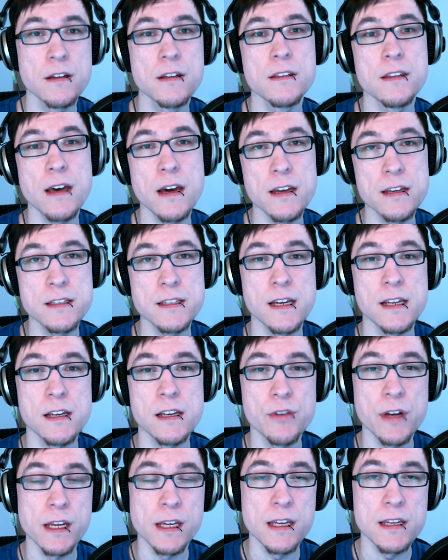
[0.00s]
da ich Daily
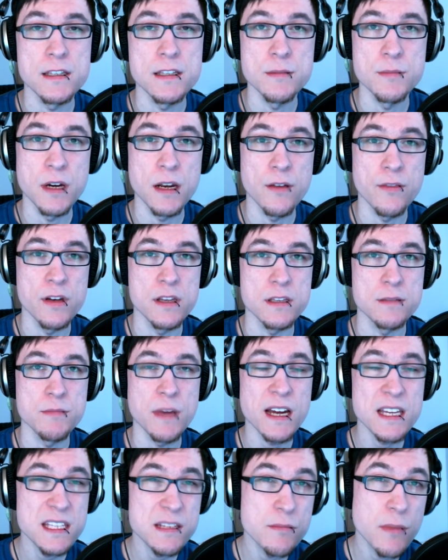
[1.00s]
Rankings normalerweise
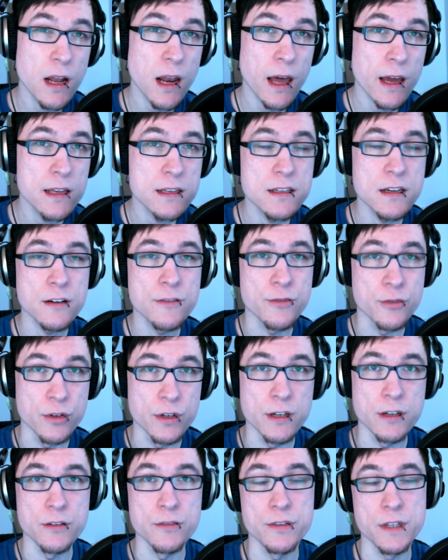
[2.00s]
maximal einen Tag
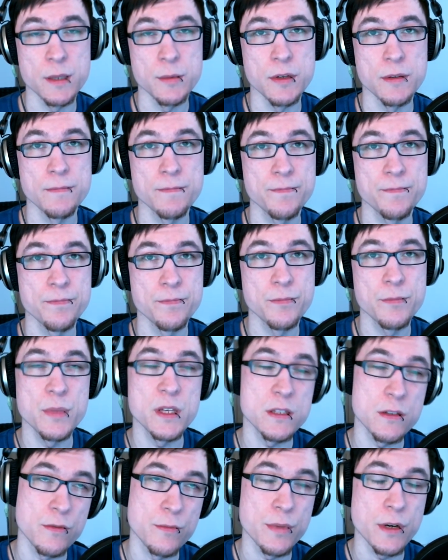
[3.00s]
vorher aufnehme.
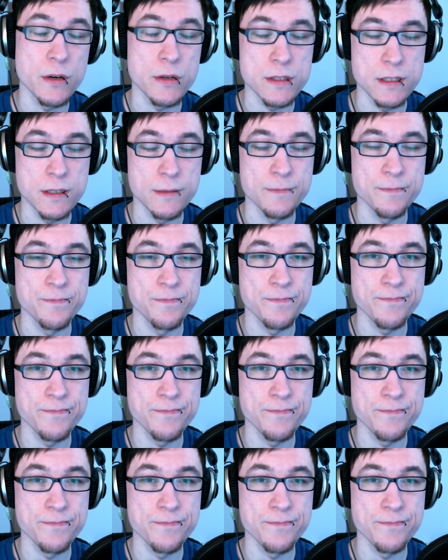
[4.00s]
Bis auf ein paar Ausnahmen.